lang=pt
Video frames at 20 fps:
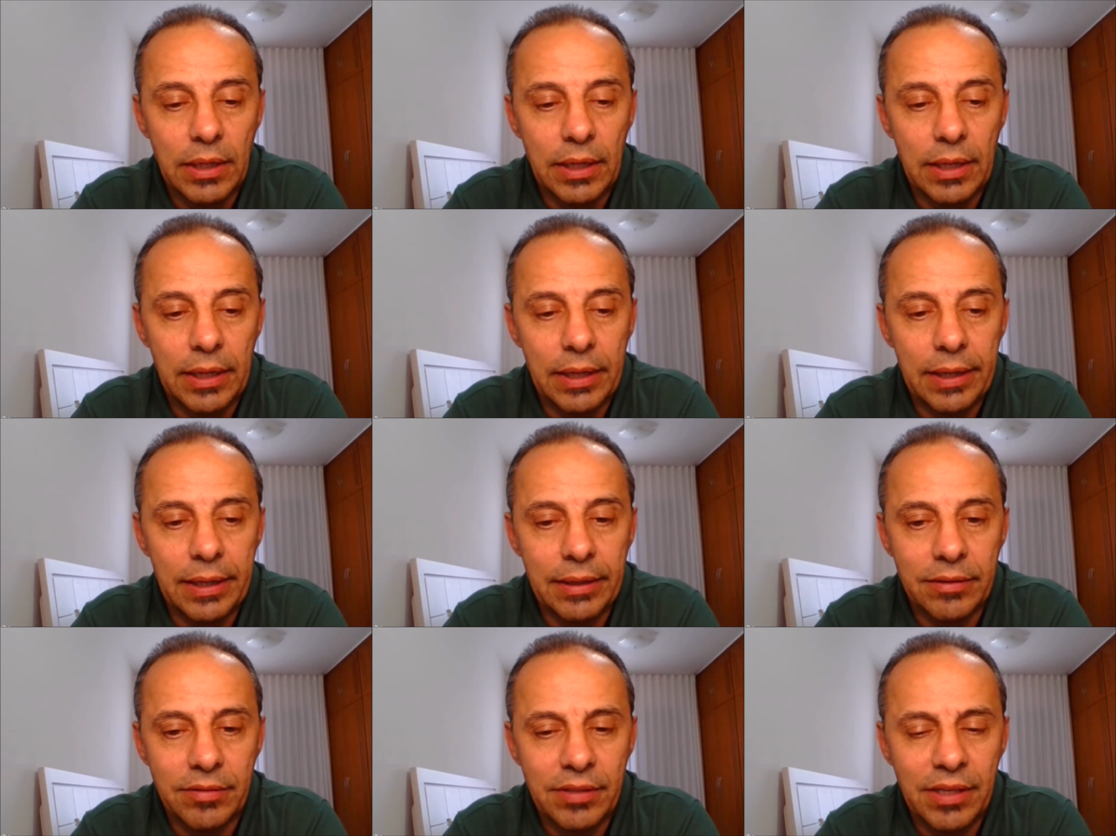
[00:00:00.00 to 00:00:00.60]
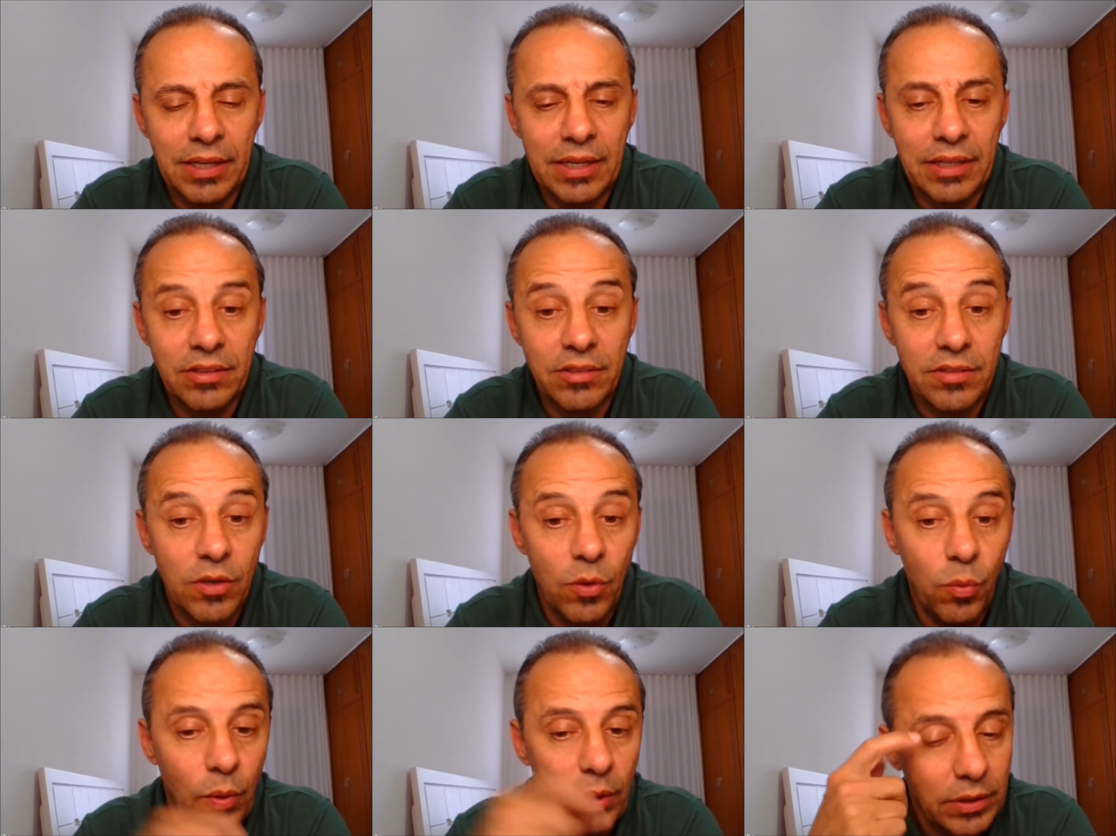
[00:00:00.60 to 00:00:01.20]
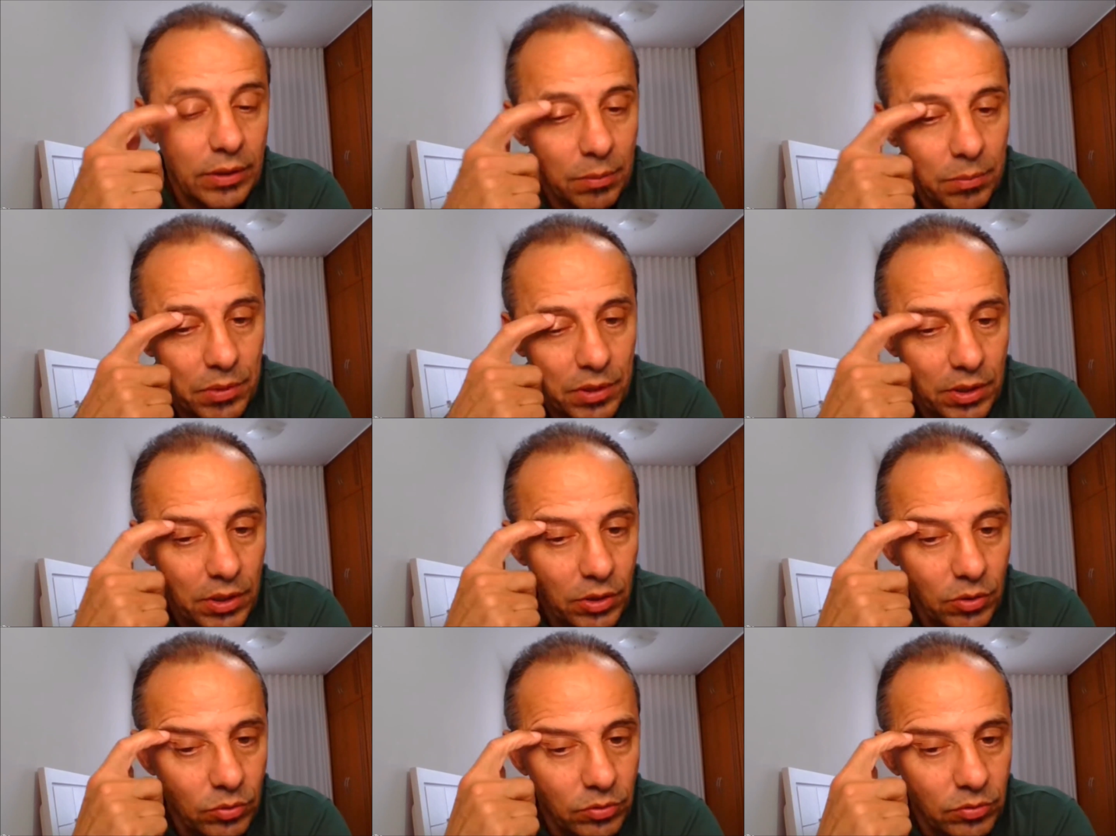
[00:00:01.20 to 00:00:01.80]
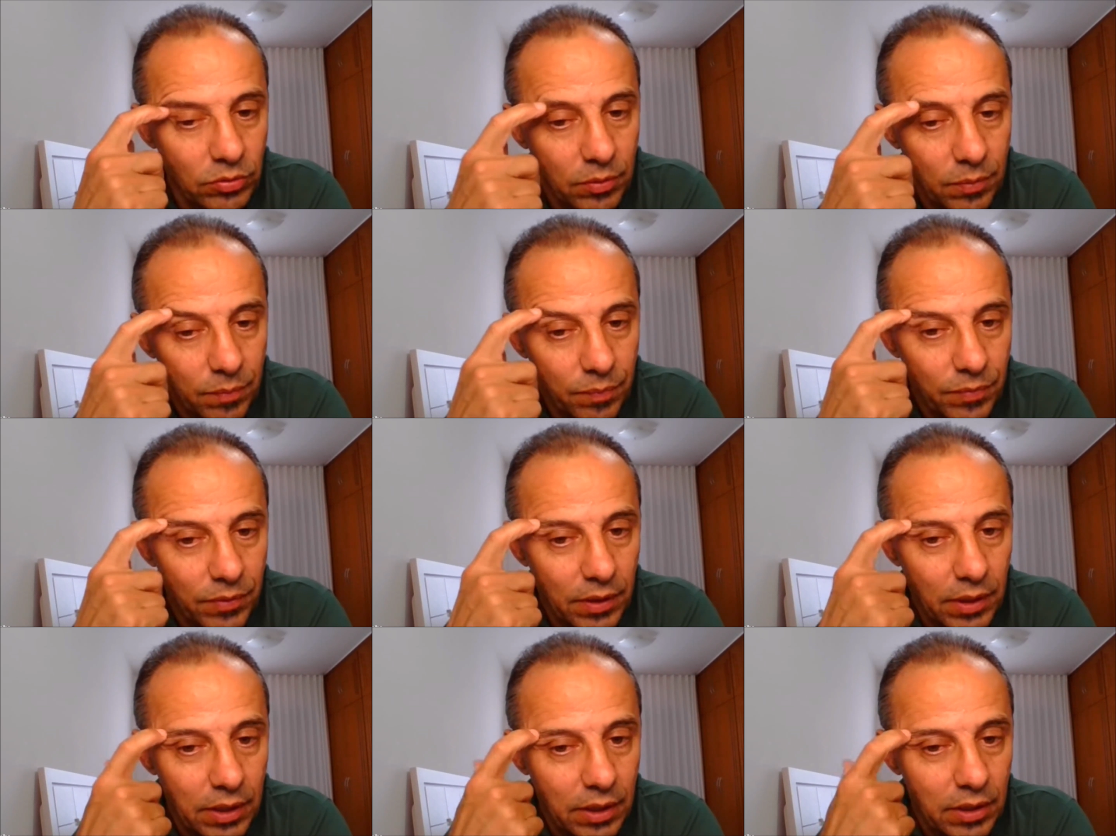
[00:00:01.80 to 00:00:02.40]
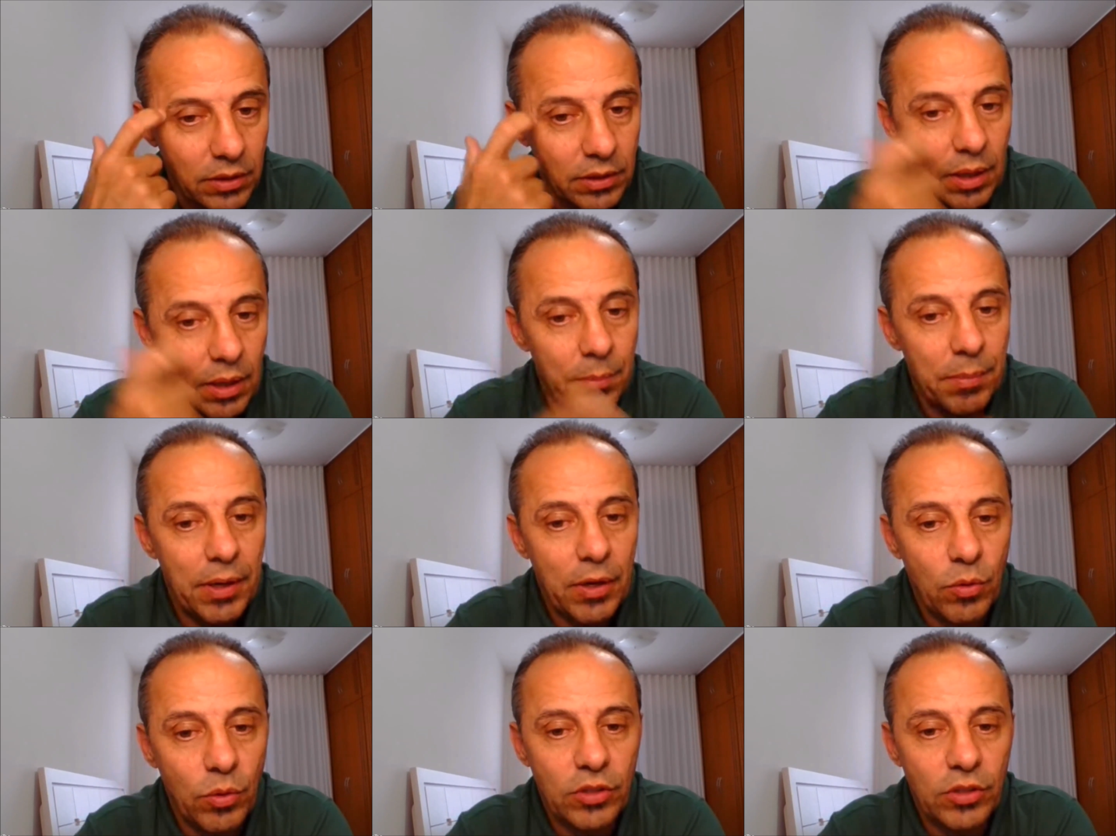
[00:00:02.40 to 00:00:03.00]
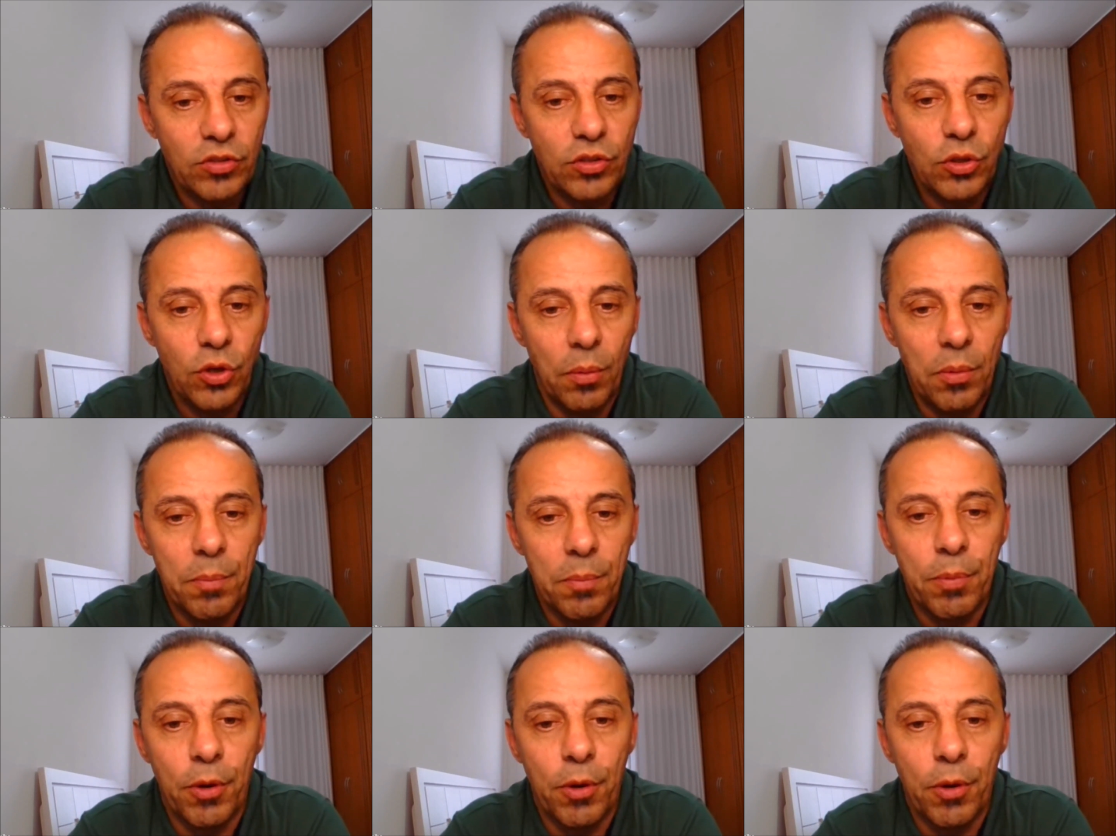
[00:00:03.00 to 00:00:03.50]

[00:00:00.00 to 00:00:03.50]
é, cerca de 50 meninos, também hum, com esse Legal.